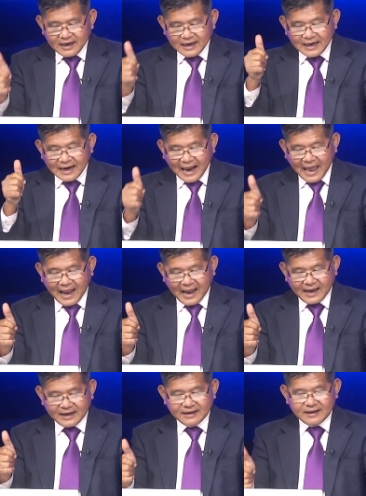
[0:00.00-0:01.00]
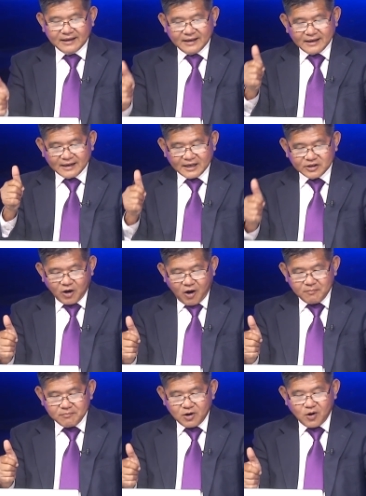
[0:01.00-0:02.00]
là cái
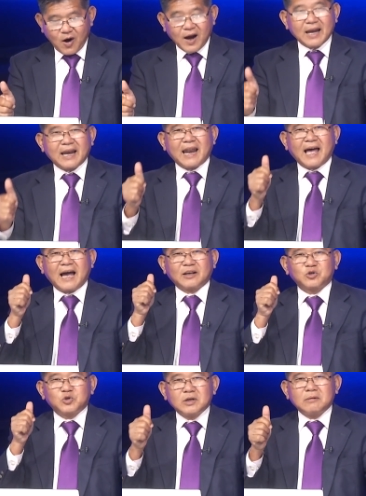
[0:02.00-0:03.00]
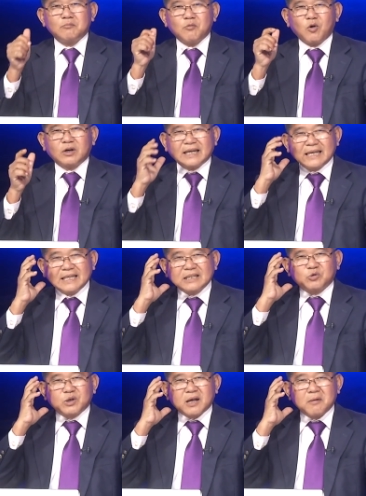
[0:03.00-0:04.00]
nhóm gọi là chuyên môn nghĩ
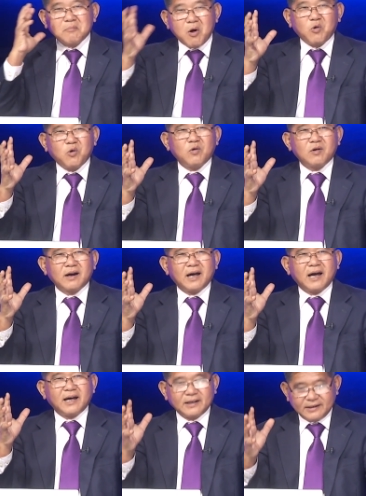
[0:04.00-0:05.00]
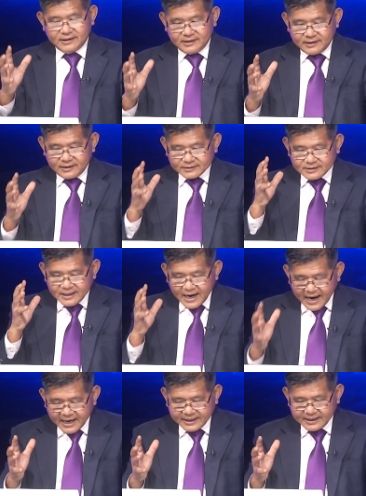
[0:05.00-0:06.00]
những thuyết âm mưu. Thứ
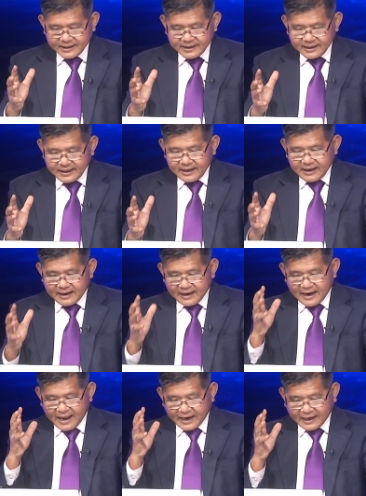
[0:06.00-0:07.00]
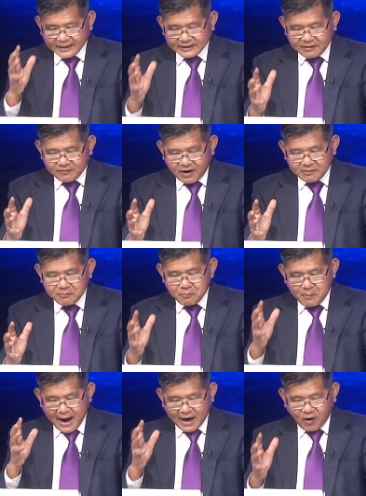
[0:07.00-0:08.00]
hai là cái thành
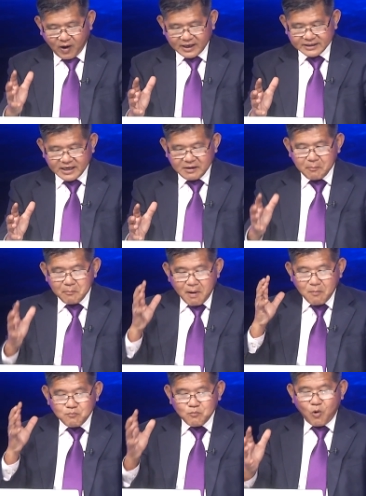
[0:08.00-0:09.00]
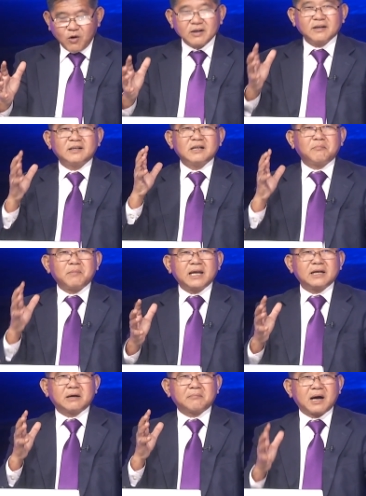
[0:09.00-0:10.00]
phần mà gọi là gì, mong muốn nước
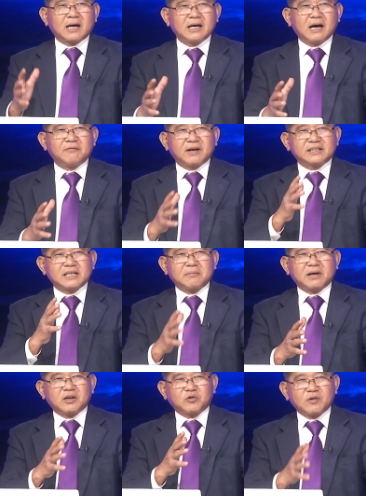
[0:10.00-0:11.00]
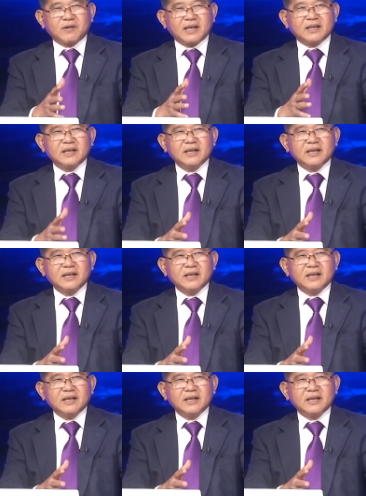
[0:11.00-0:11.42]
Mỹ được mở cửa. Và trên màn hình quý vị,